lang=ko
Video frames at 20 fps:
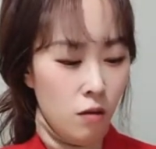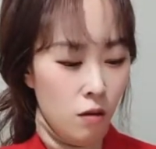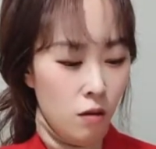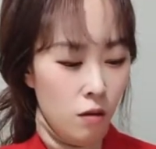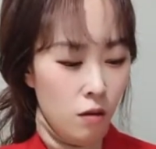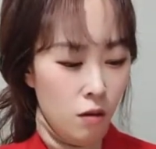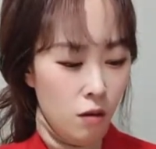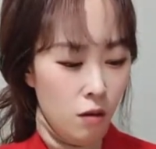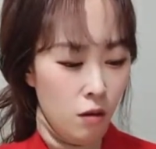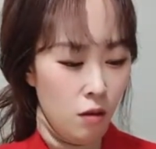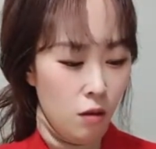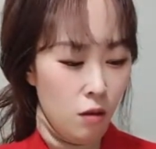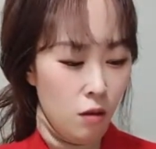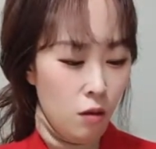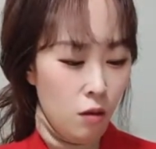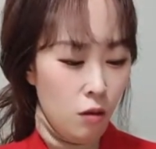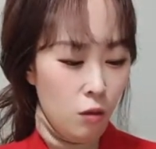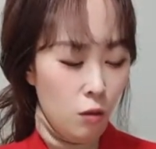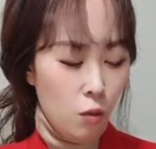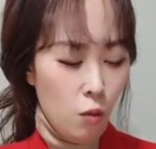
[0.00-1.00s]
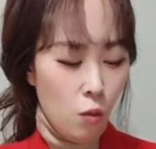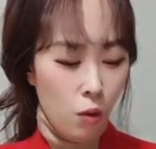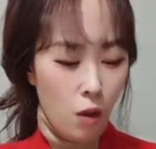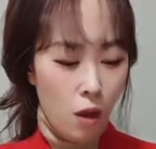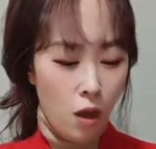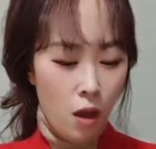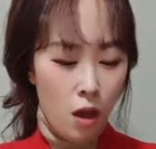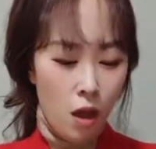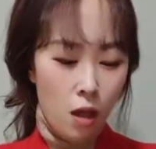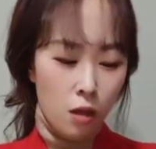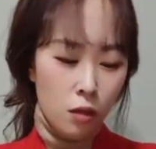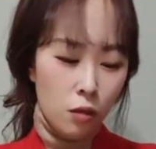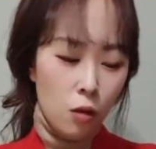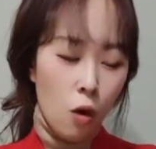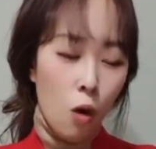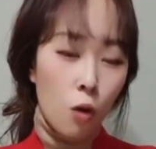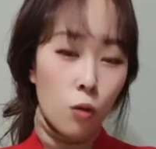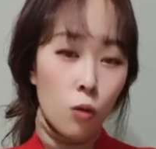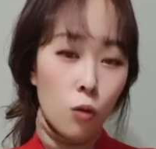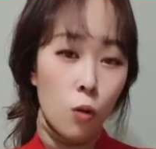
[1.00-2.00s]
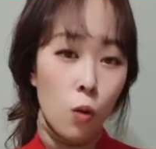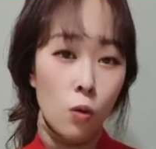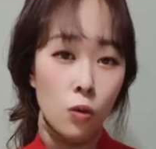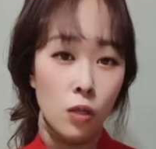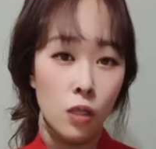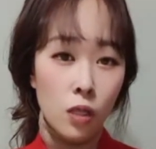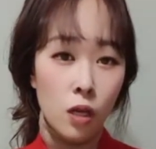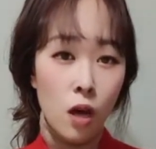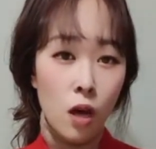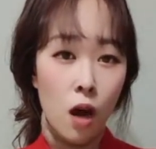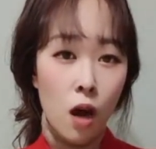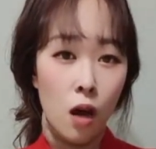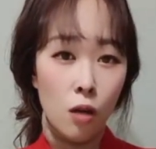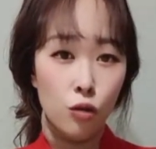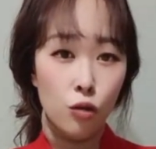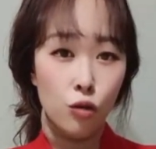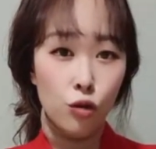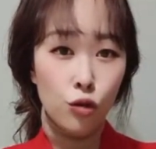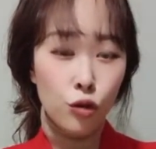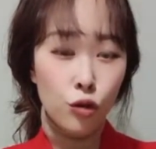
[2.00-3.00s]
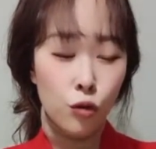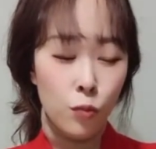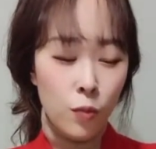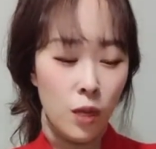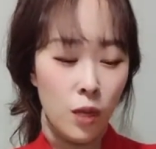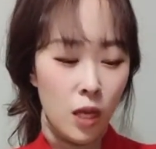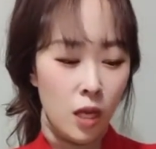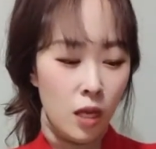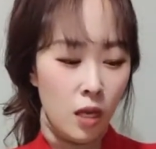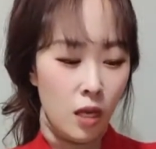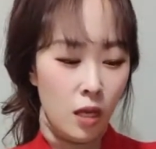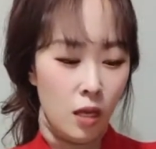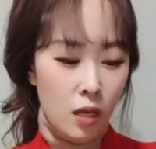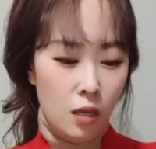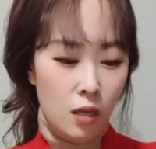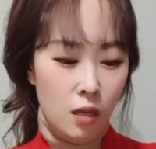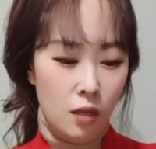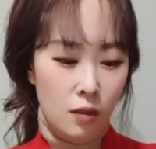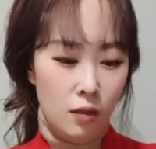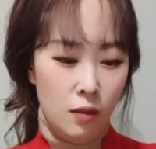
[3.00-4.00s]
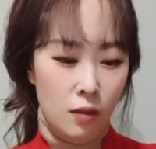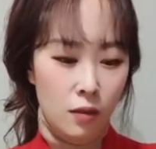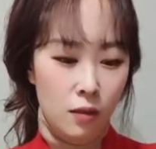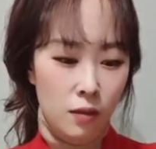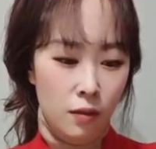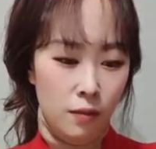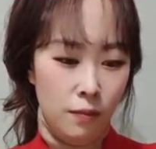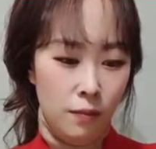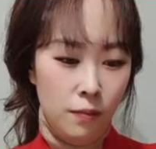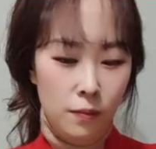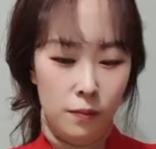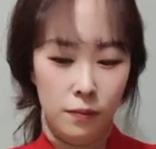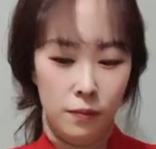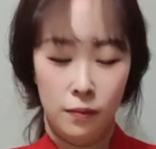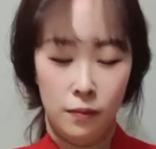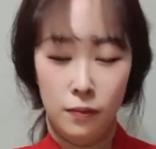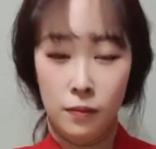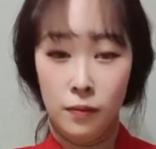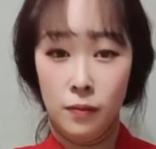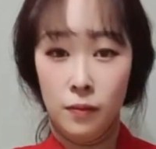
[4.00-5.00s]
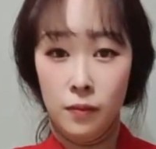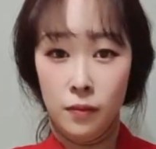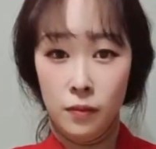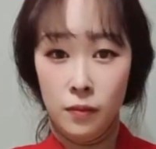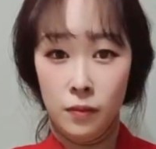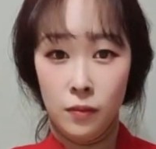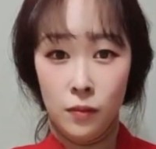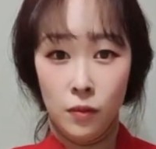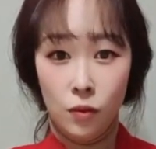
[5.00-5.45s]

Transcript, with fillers: 동해안 구룡포 오징어, 동해안 건어 오징어 두미.